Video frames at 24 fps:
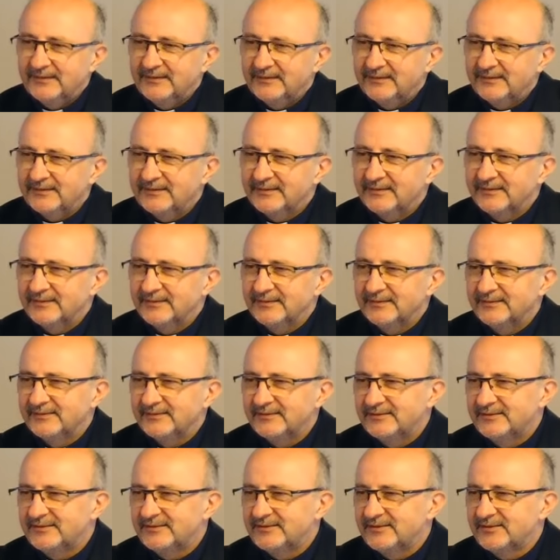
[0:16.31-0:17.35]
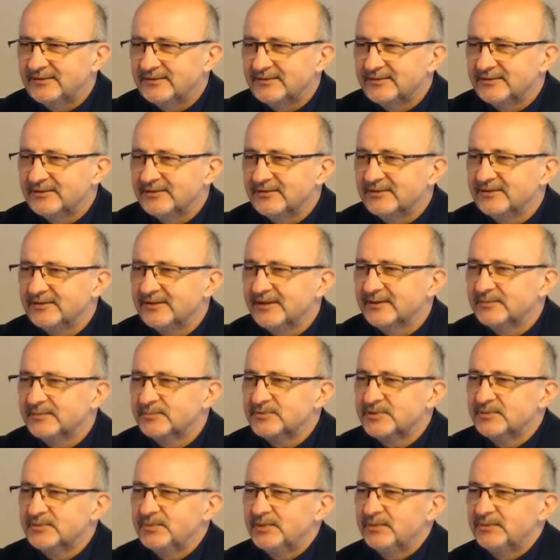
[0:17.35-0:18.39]
y, to tylko tak
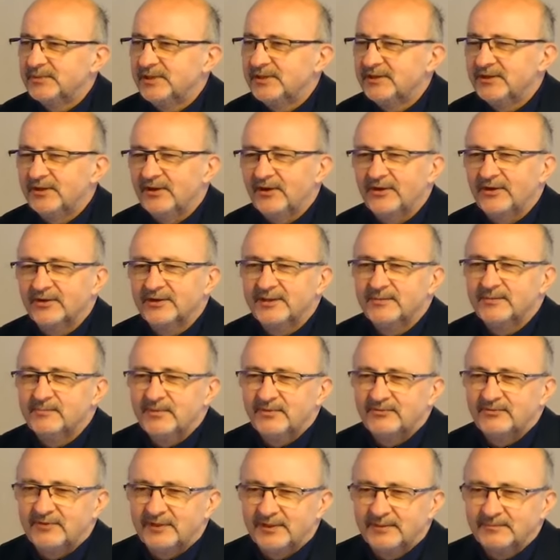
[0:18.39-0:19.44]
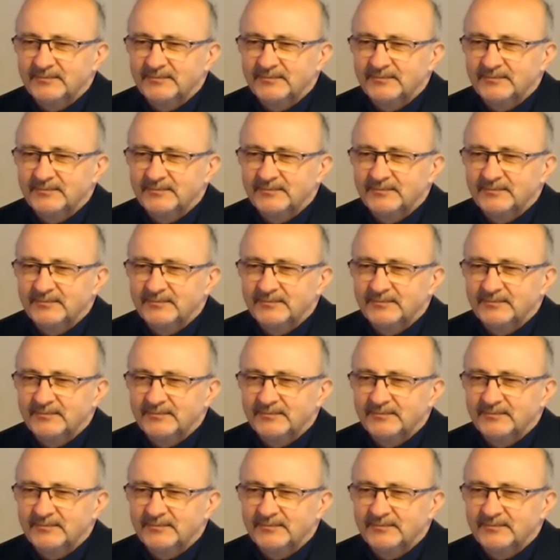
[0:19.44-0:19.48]
przypomnienie o kim mowa.